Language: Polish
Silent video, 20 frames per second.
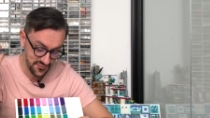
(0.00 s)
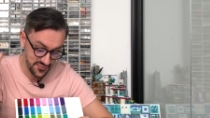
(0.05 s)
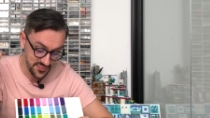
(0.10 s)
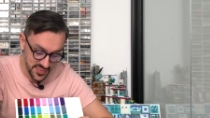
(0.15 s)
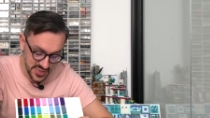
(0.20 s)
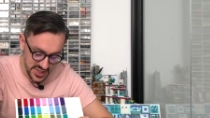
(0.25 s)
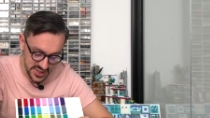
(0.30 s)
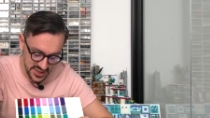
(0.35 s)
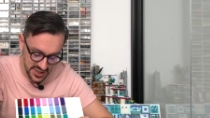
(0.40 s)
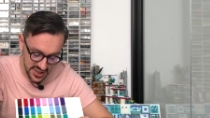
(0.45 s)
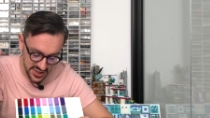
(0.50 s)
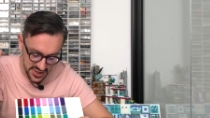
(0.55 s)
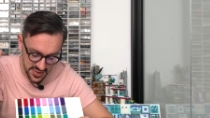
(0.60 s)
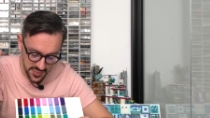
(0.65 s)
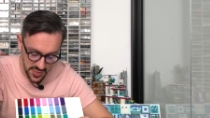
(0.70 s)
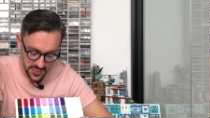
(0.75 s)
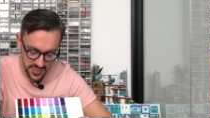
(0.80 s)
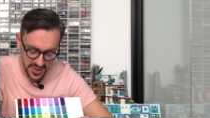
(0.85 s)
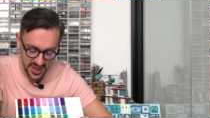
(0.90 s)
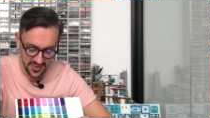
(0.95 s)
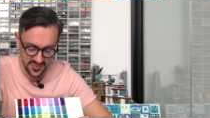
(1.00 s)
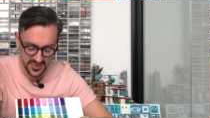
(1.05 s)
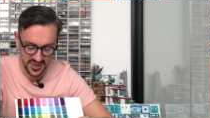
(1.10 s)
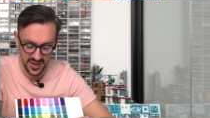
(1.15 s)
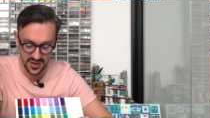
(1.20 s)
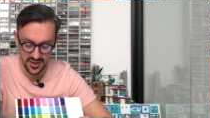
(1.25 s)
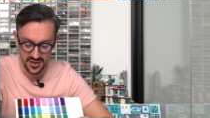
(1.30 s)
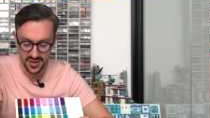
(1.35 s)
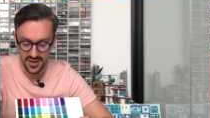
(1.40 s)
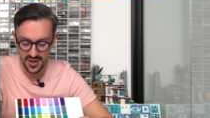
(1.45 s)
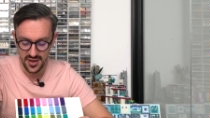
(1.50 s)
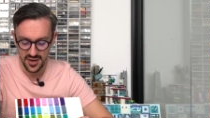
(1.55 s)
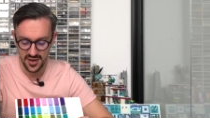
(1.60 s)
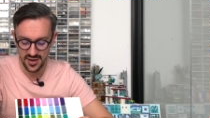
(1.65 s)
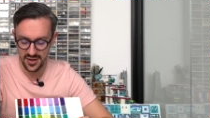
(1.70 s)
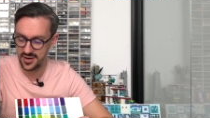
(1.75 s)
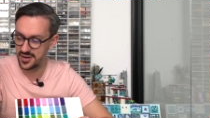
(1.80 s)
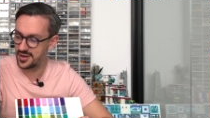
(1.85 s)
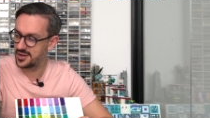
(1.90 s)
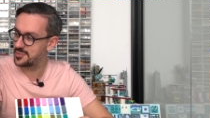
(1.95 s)
Myślę, że poprawnie.
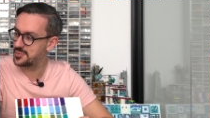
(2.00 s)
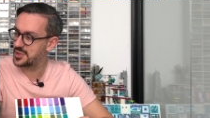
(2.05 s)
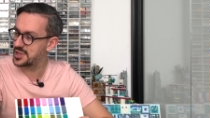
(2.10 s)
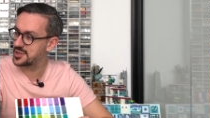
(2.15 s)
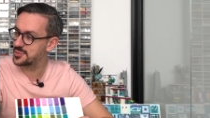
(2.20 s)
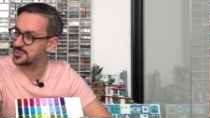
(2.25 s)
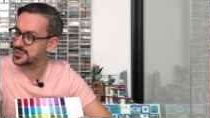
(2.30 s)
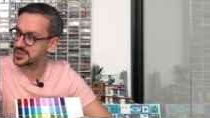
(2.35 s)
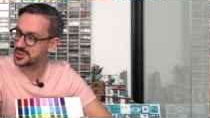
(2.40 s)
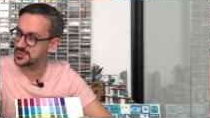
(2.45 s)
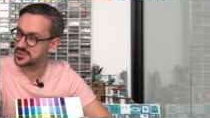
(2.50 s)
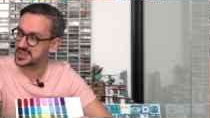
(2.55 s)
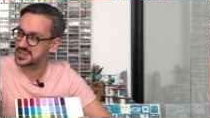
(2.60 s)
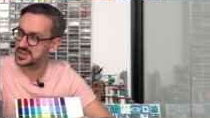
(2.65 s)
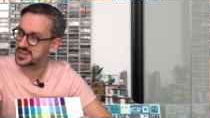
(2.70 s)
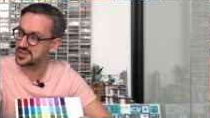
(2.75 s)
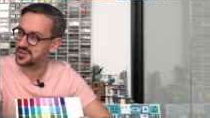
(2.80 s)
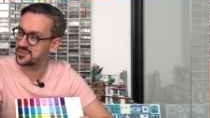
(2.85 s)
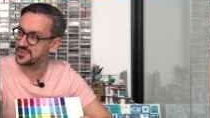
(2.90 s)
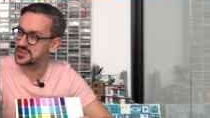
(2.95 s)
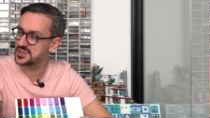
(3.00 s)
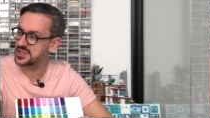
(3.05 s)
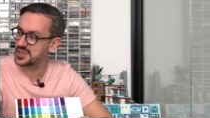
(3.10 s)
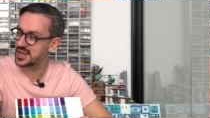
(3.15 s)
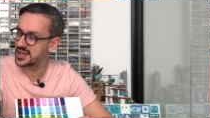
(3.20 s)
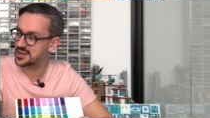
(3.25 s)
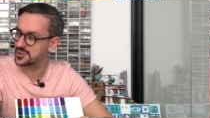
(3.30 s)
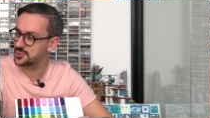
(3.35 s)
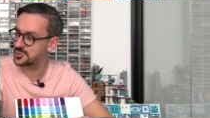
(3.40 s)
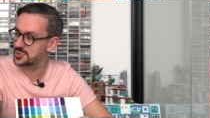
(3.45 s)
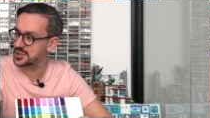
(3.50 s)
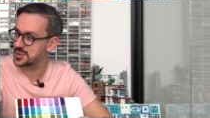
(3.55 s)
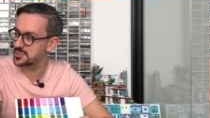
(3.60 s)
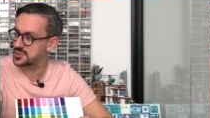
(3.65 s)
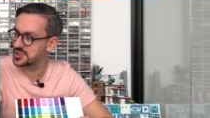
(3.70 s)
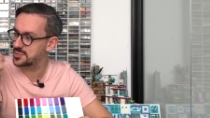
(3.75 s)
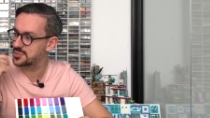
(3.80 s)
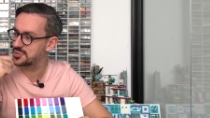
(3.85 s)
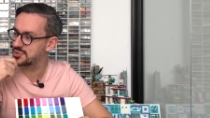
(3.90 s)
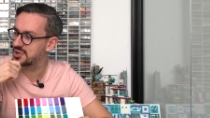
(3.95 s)
E, będę musiał zastanowić się, jak tutaj
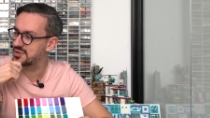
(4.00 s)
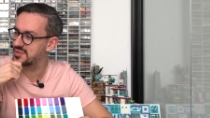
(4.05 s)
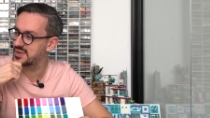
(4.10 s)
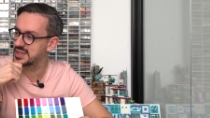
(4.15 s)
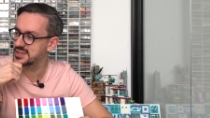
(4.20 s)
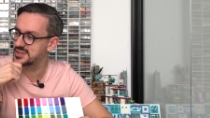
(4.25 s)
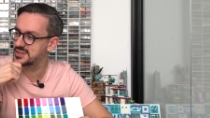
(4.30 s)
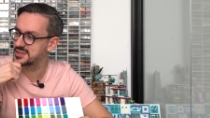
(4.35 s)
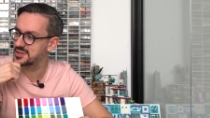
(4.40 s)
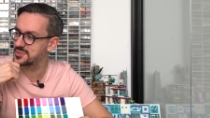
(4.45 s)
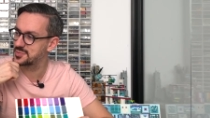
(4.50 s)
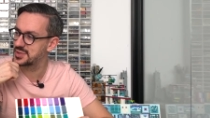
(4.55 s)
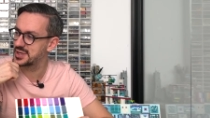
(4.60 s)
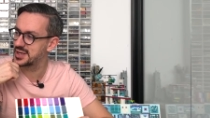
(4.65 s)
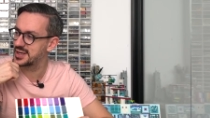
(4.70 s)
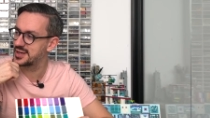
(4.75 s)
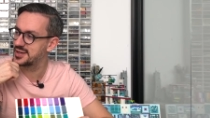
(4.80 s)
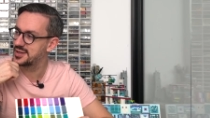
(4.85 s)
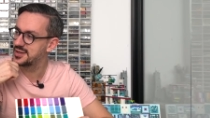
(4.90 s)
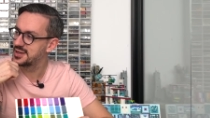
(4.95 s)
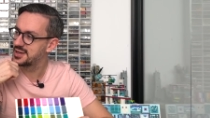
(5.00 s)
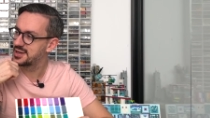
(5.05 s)
przebudować sobie